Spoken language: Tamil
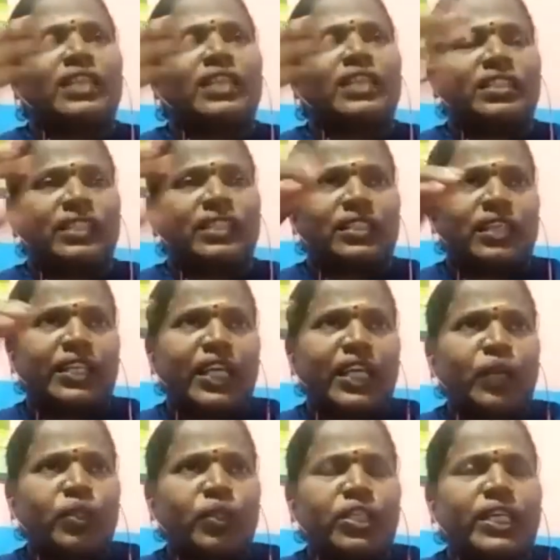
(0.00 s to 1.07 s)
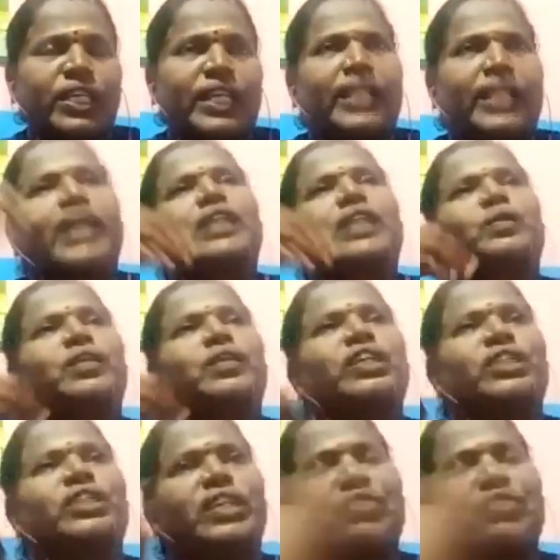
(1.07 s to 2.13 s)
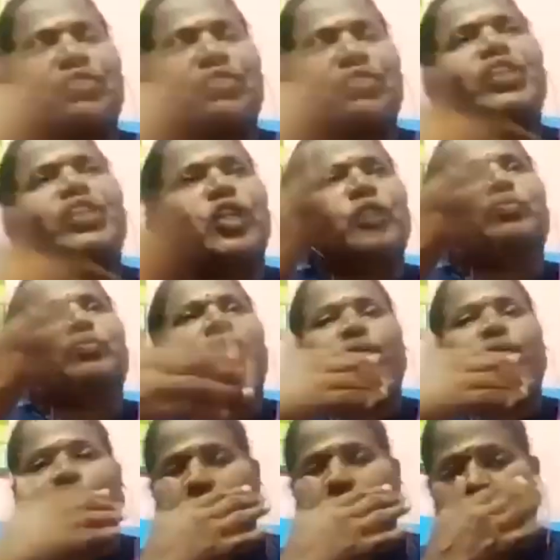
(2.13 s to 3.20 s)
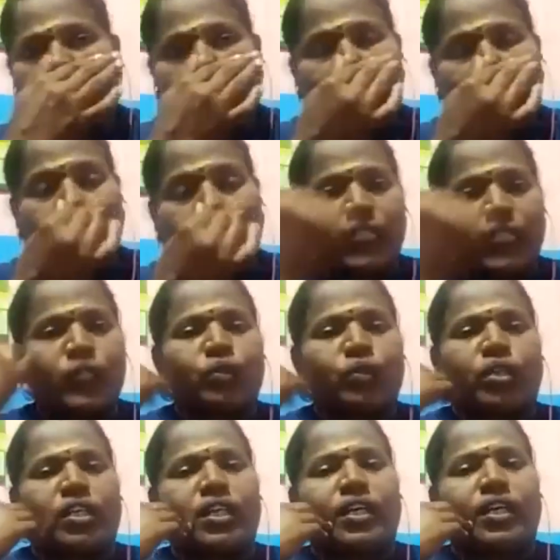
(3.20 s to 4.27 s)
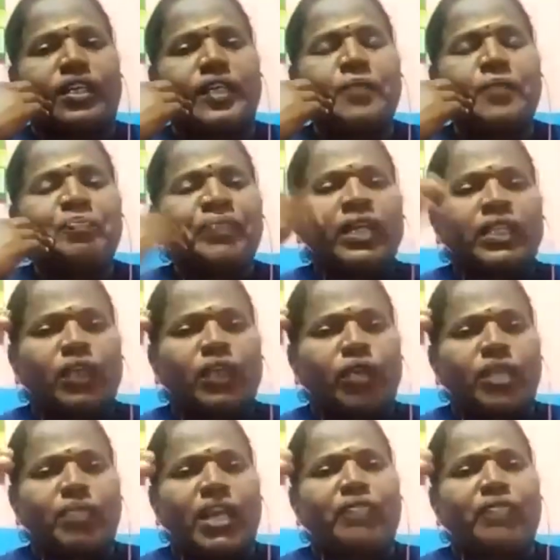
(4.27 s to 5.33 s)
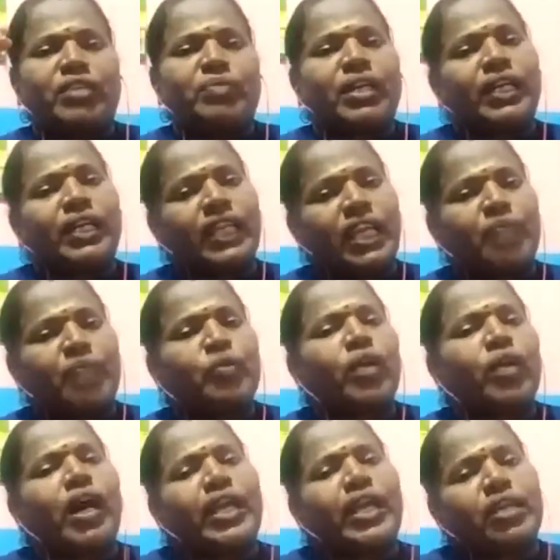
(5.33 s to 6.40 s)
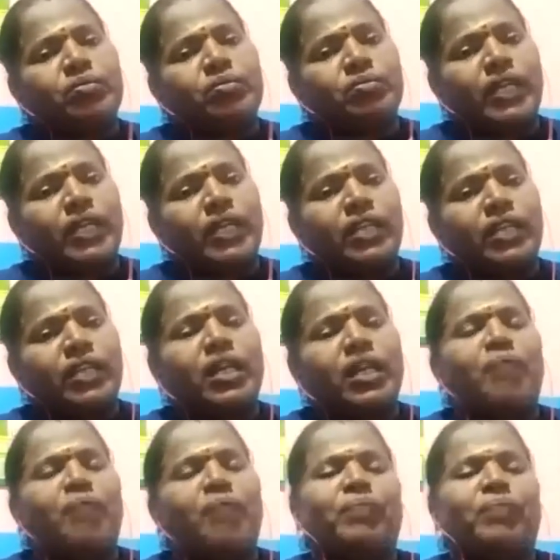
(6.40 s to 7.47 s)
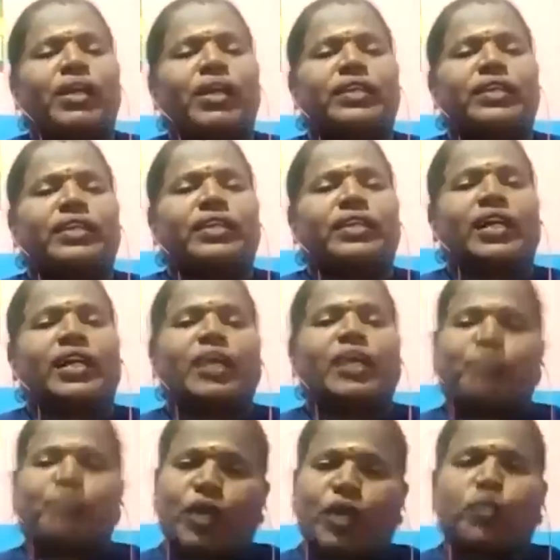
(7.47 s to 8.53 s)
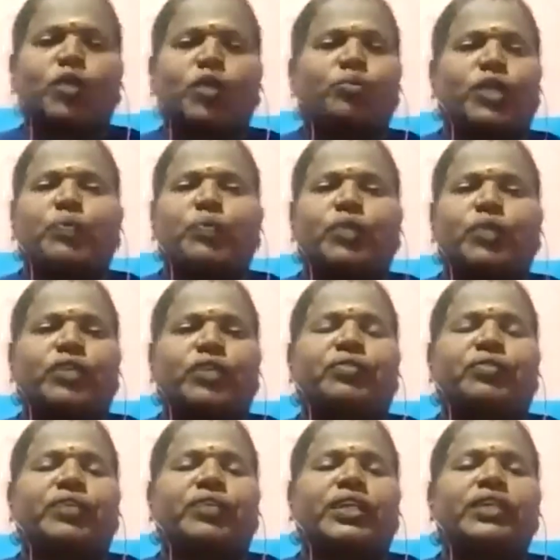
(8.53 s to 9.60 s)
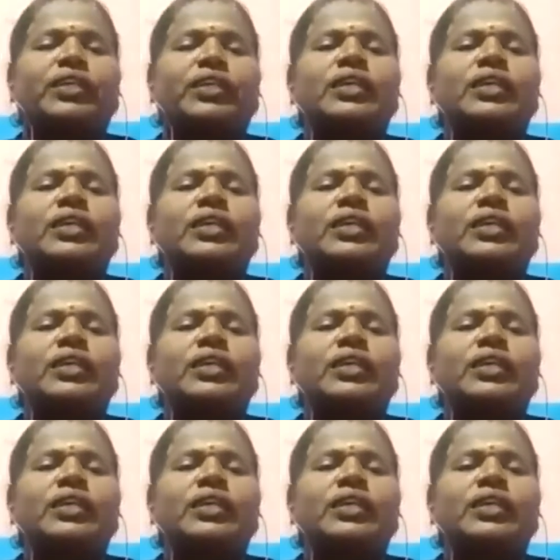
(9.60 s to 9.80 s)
இந்த டீ கொதிக்கிற நேரத்துக்குள்ள இத்தனை விஷயங்களையும் தன்னுடைய எங்கிருந்து தொடங்கினாரு தன்னுடைய மனைவி மக்கள் எல்லாமே ஒரு ஆயிரம் மைலுக்கு அப்பால் இருக்கிறாங்க எப்பாவது ஒரு முறை போயிட்டு வருவாரு